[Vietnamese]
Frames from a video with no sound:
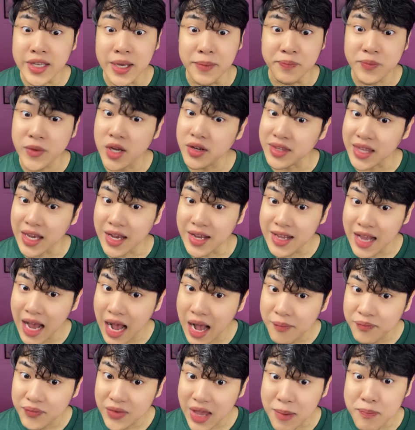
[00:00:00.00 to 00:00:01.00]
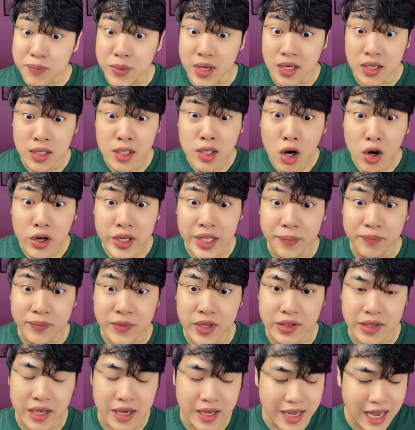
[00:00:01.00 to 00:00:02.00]
giùm cho chị nha, em giữ con giùm
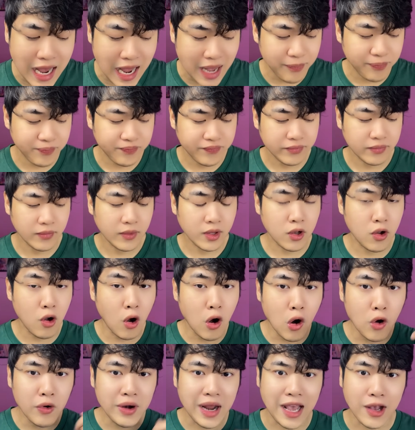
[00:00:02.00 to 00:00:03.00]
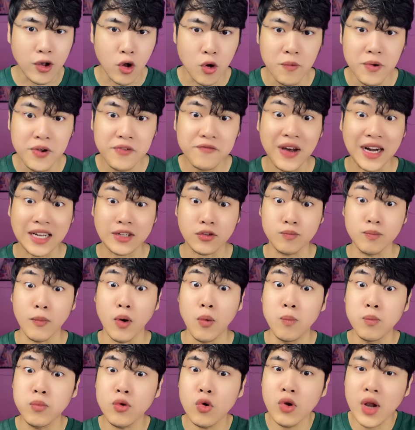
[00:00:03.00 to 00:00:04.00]
cho chị nha. Cô này cũng mới vạch
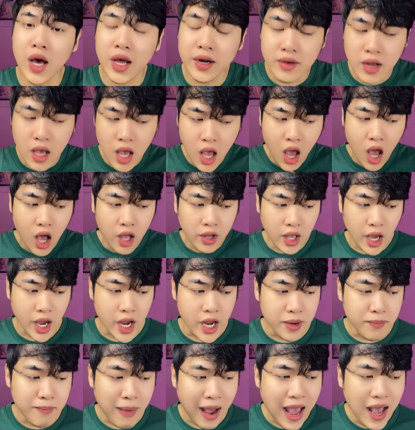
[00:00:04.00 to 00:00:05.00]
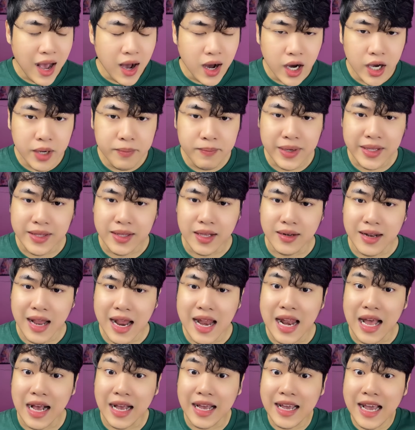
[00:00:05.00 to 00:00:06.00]
bụng cô lên, thì má ơi mới nhìn
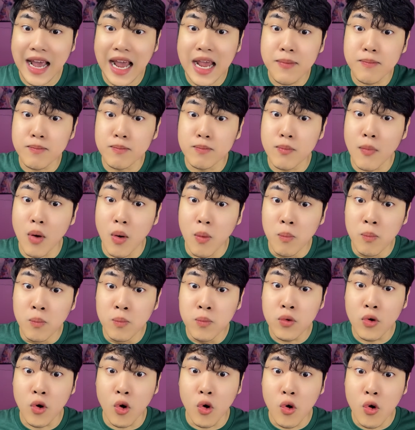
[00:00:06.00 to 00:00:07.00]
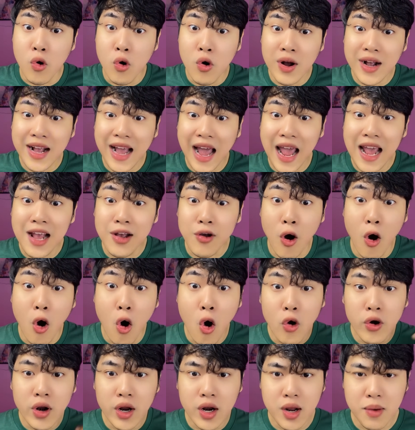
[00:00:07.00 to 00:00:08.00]
thấy là cái bụng của cái
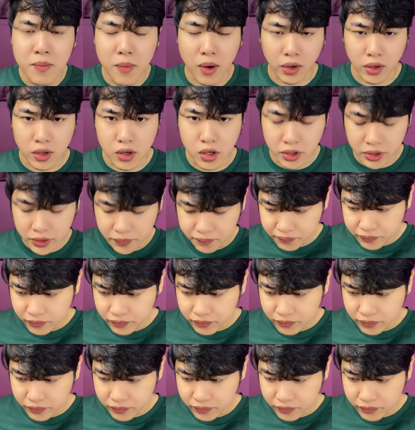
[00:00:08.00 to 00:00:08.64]
cô đó đó mọi người,